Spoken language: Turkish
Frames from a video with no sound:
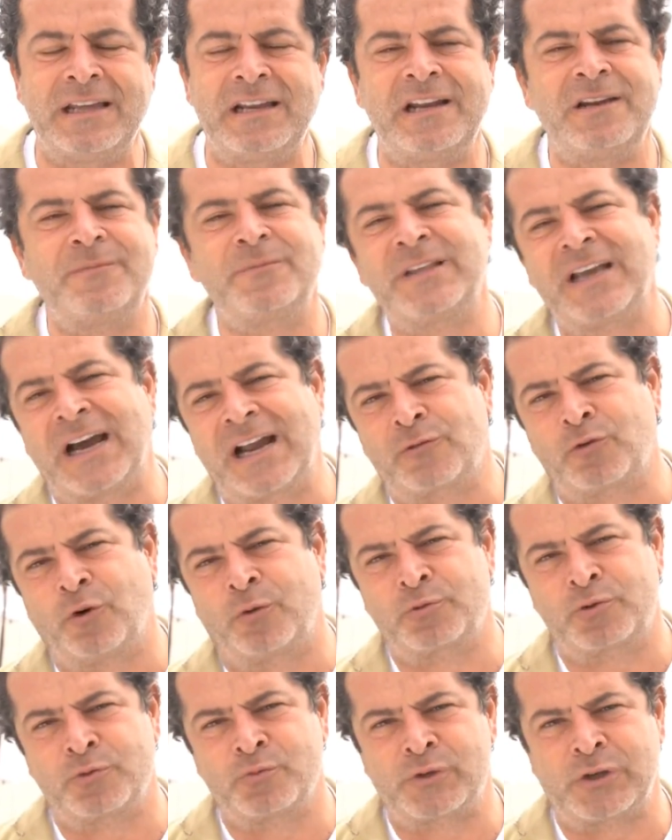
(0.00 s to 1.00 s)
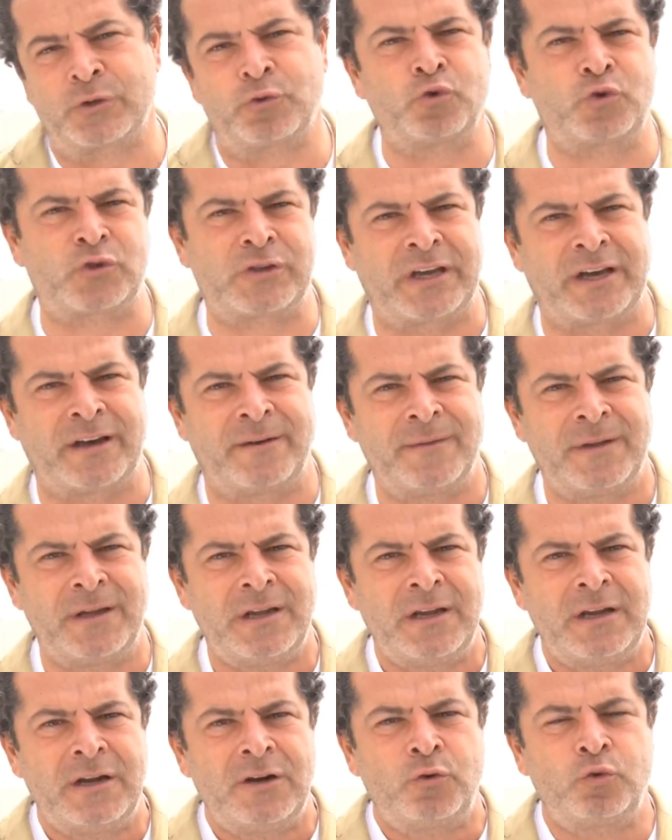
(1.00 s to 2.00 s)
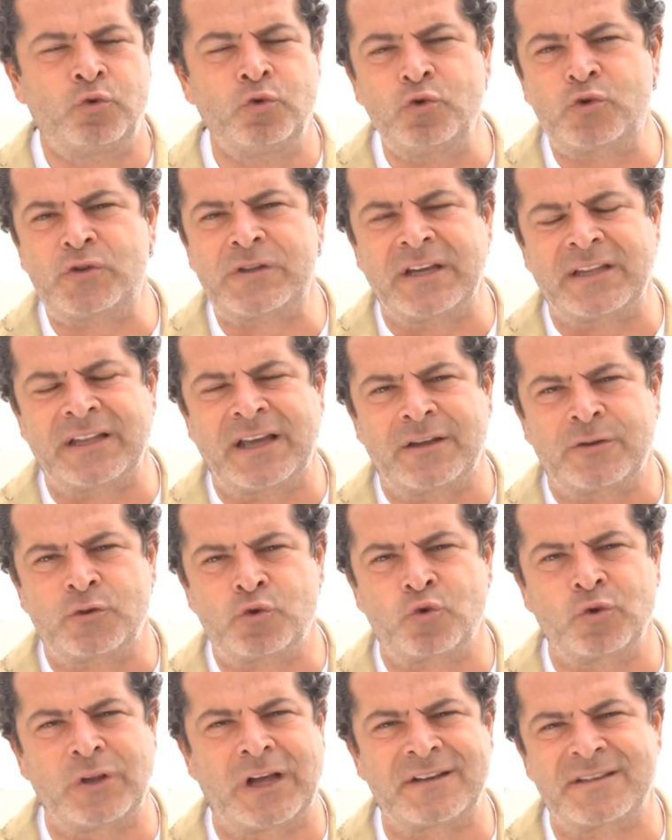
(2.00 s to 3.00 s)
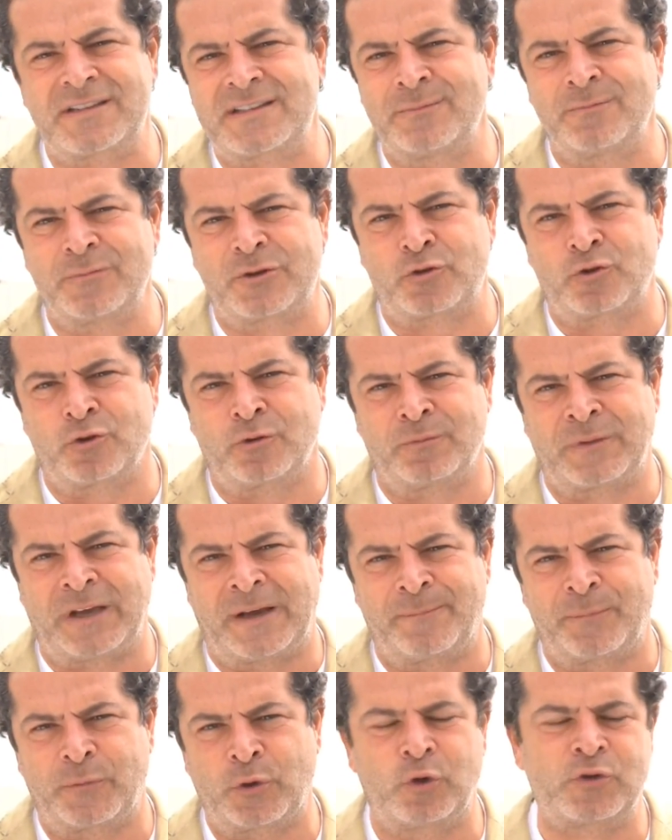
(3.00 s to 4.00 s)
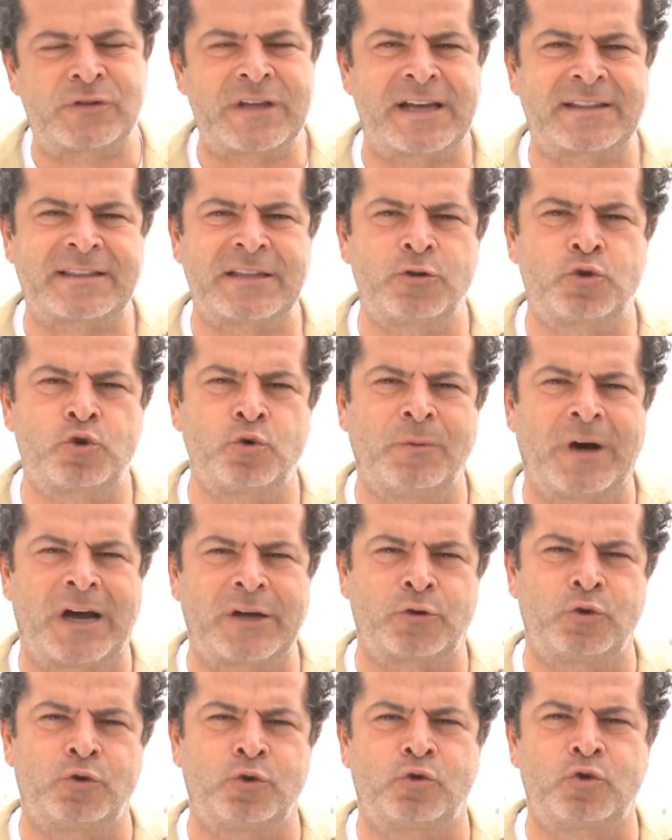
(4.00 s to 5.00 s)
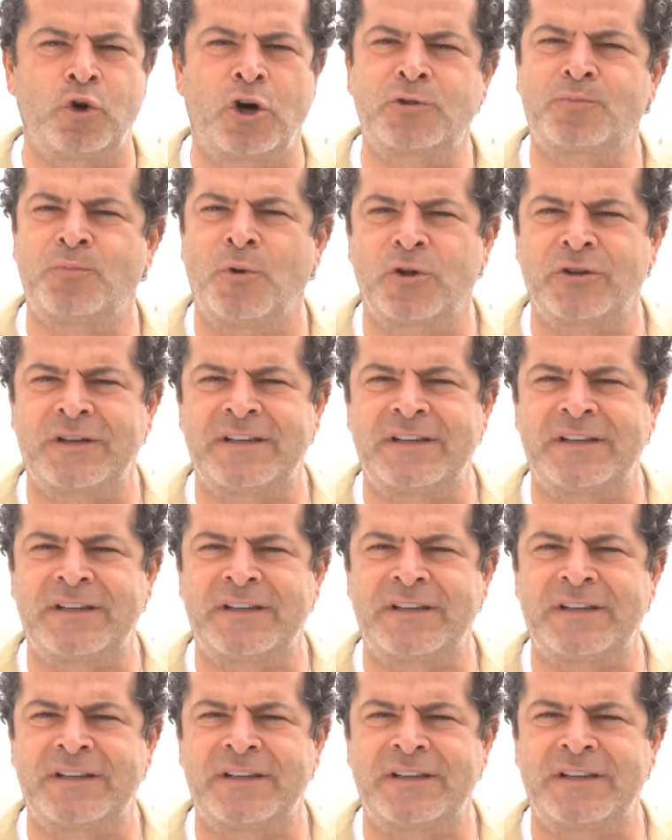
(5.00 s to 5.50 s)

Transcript: Gelelim diğer komşumuza Rusya'ya. Rusya'da sular ısınmış durumda. Özellikle cuma günü 4